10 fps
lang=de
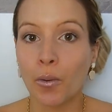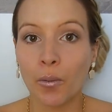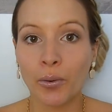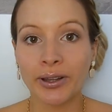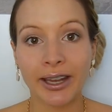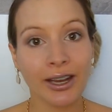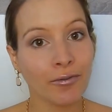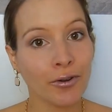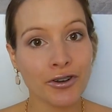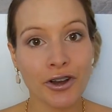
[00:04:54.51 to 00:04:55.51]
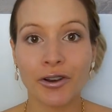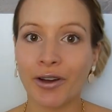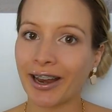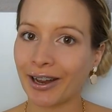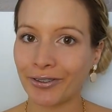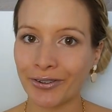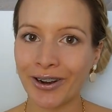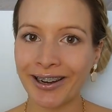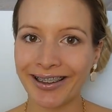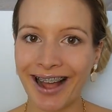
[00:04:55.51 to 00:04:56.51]
Und ich wünsche euch noch einen
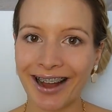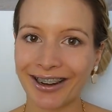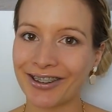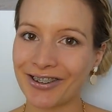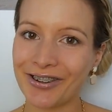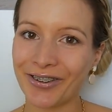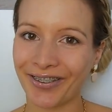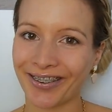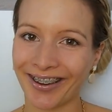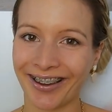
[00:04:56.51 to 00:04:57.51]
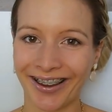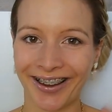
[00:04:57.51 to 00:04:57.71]
tollen Tag. Tschüss!